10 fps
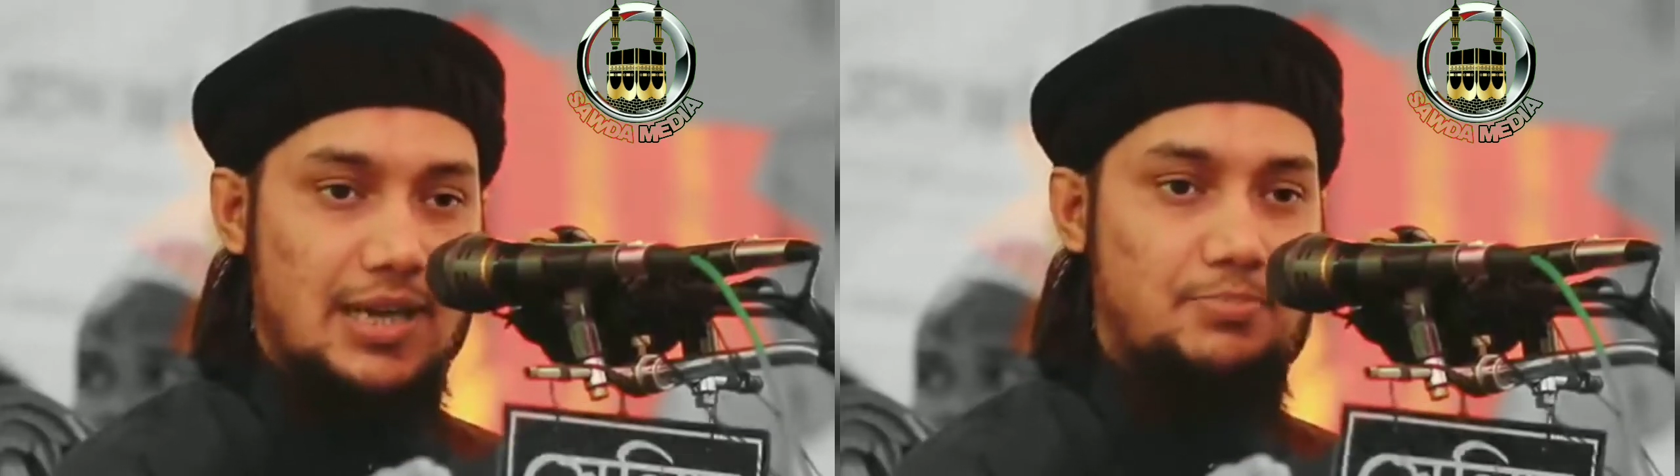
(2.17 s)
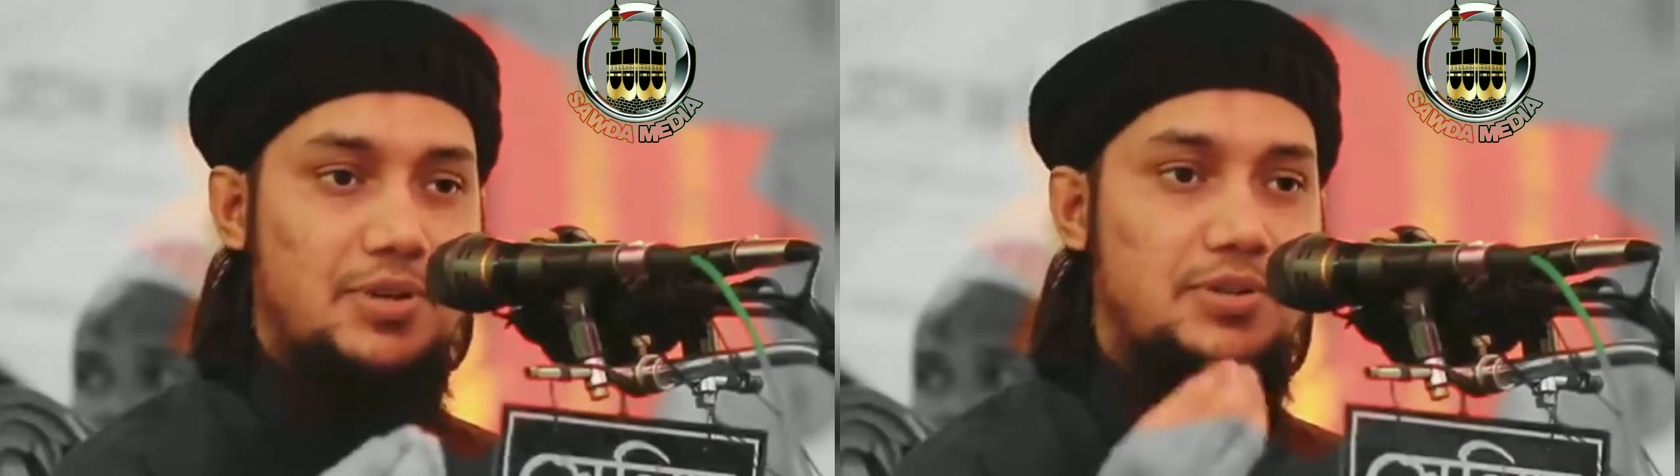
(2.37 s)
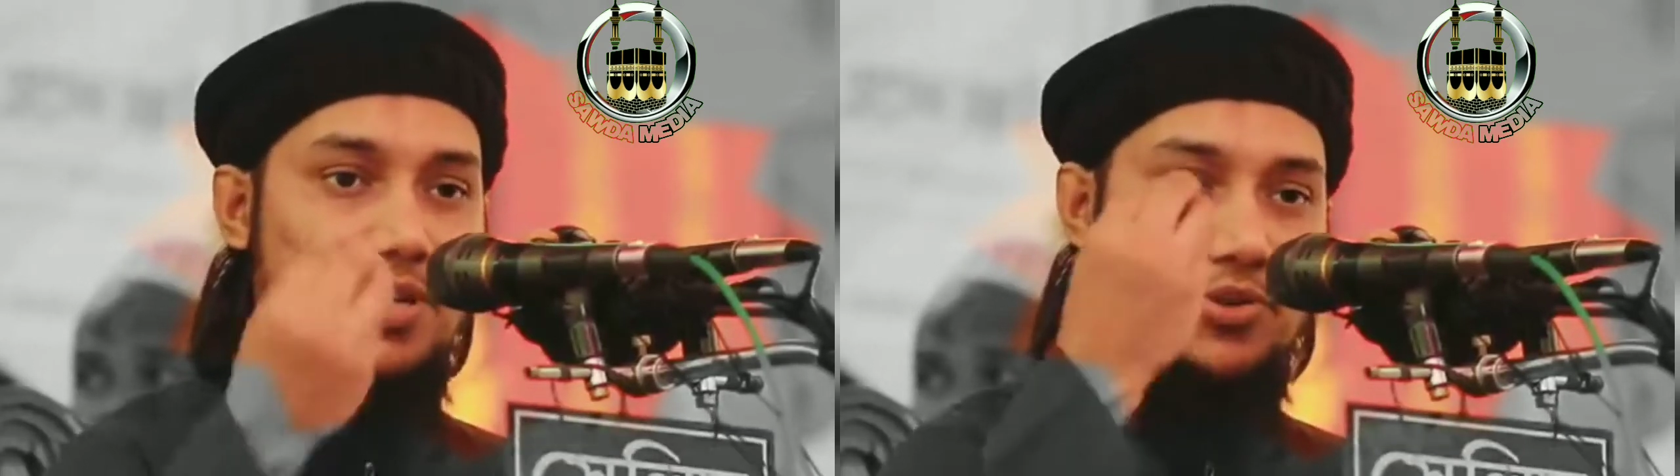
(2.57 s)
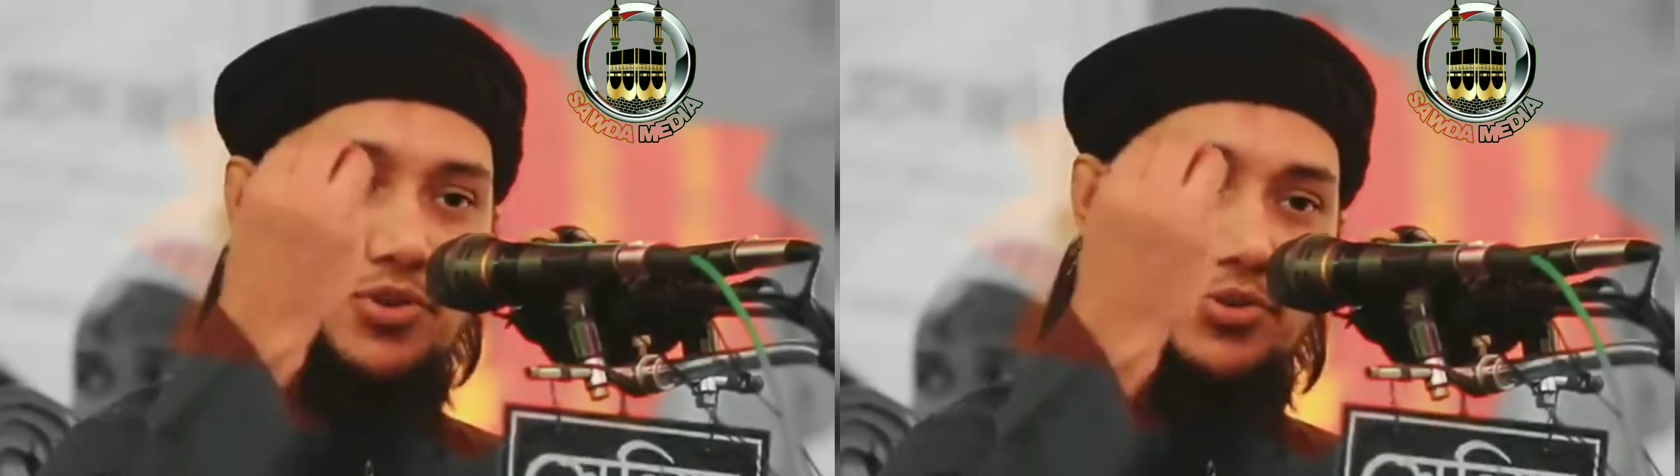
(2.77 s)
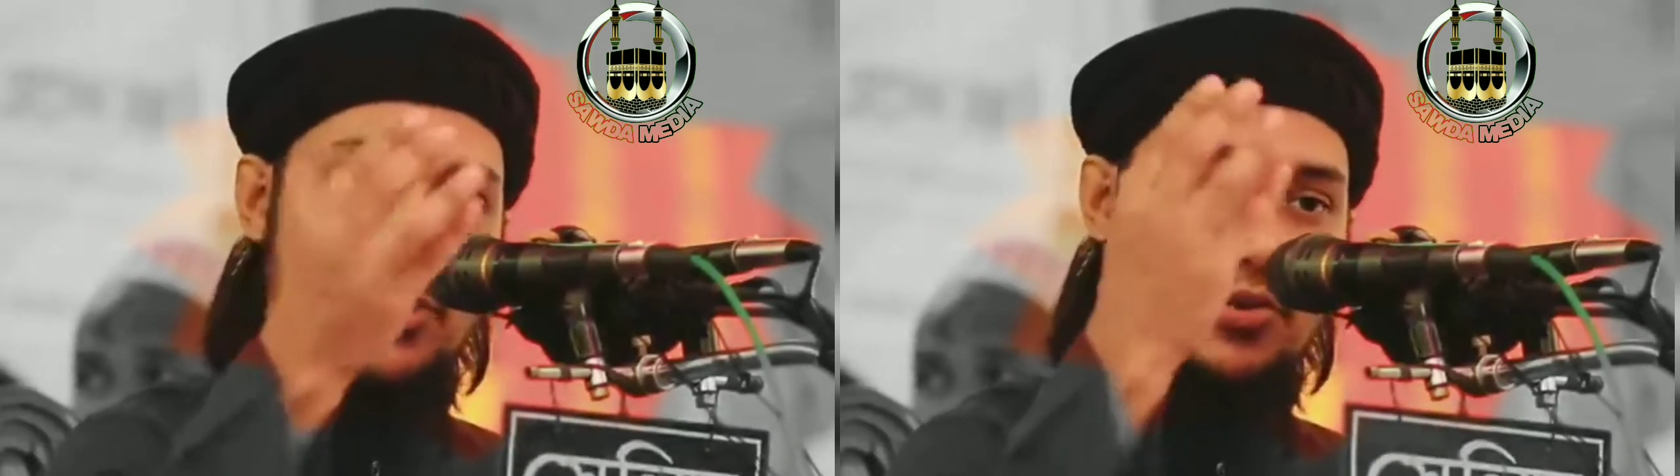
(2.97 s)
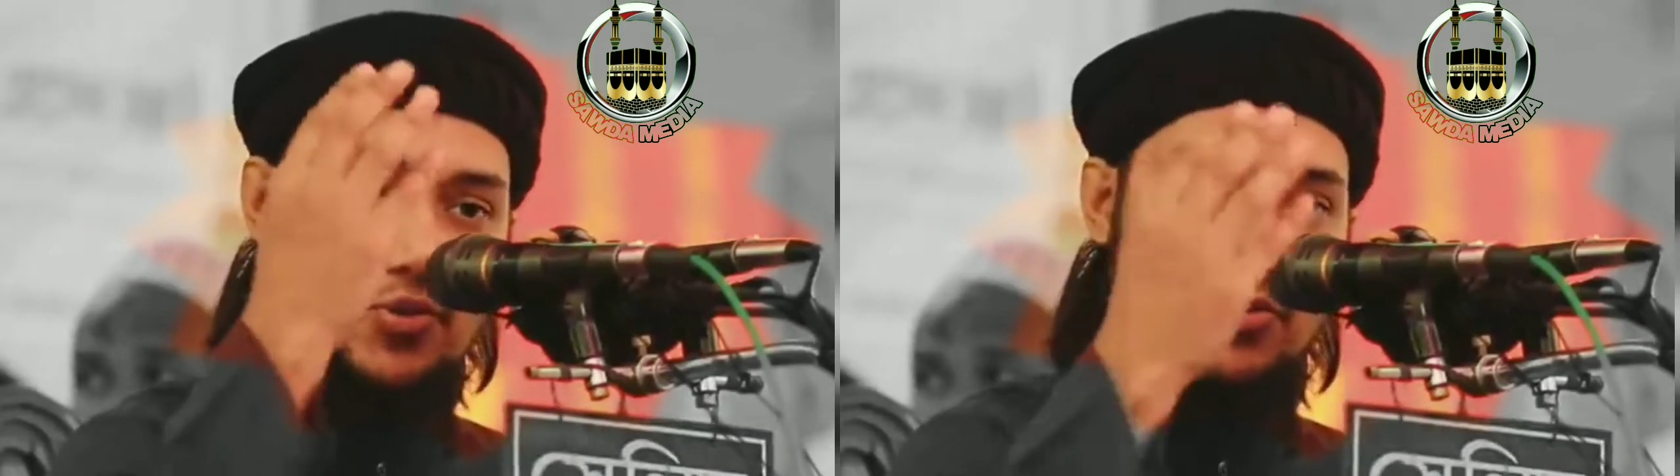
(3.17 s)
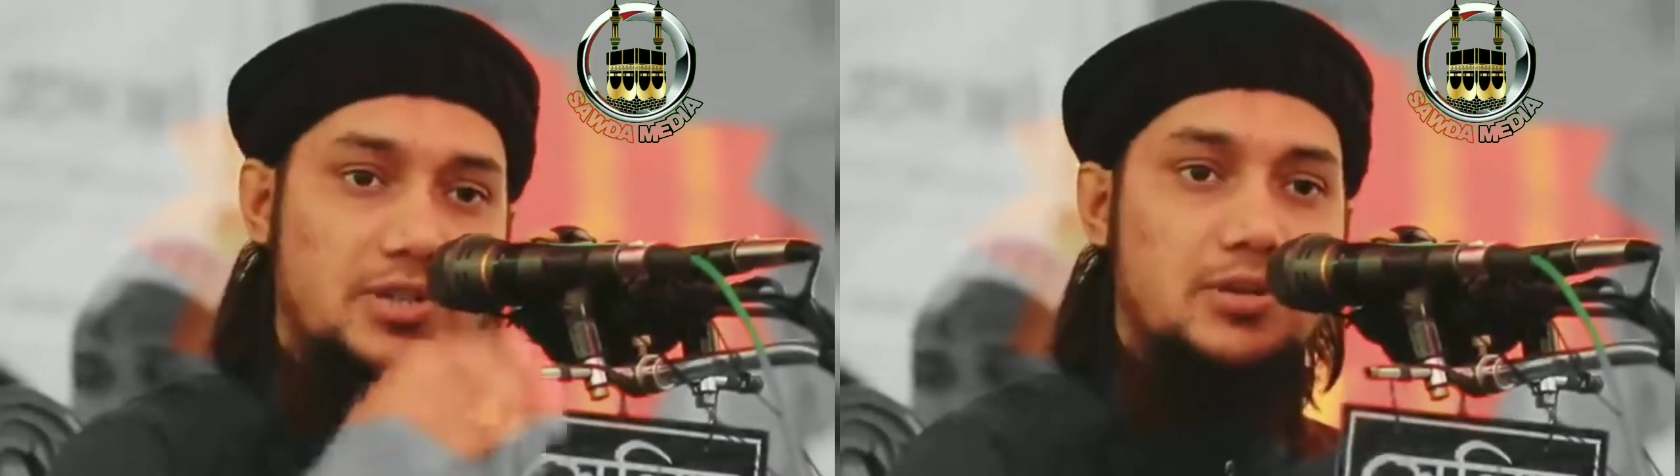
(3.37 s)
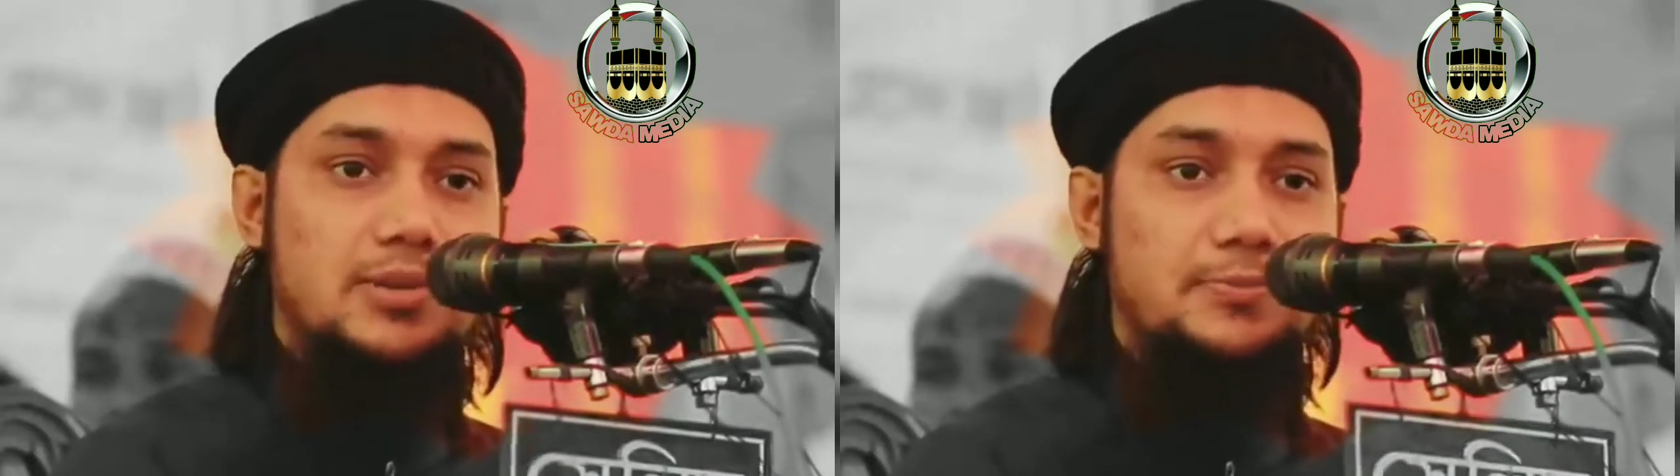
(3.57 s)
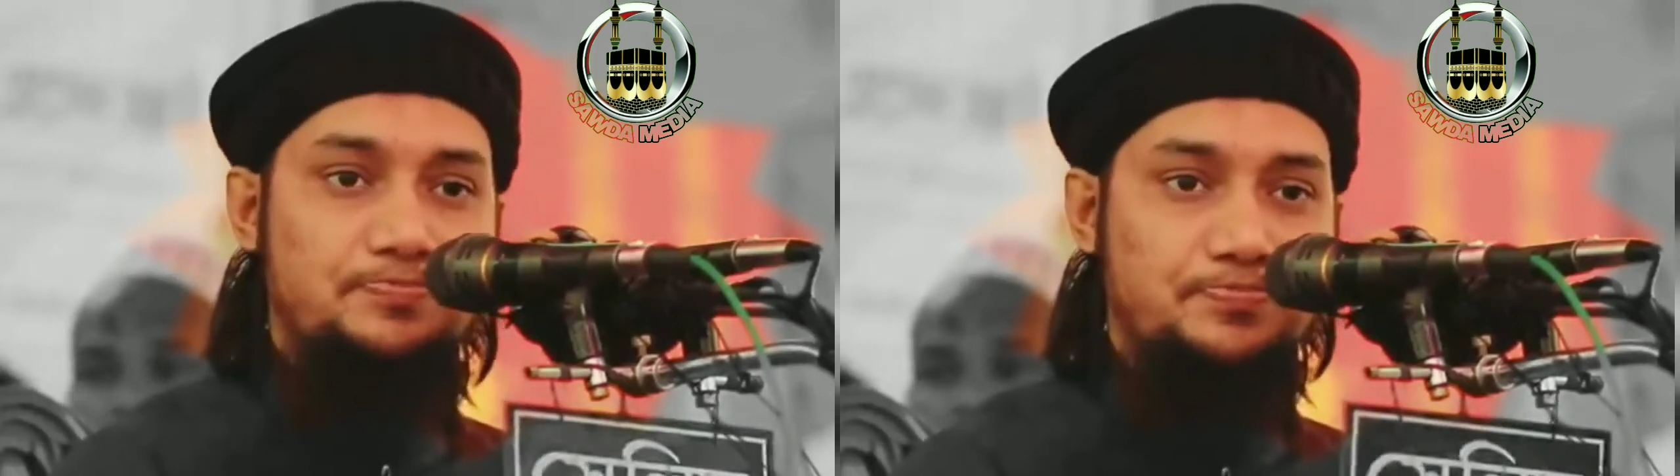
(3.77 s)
আপনার টেনশন তত কমে যাবে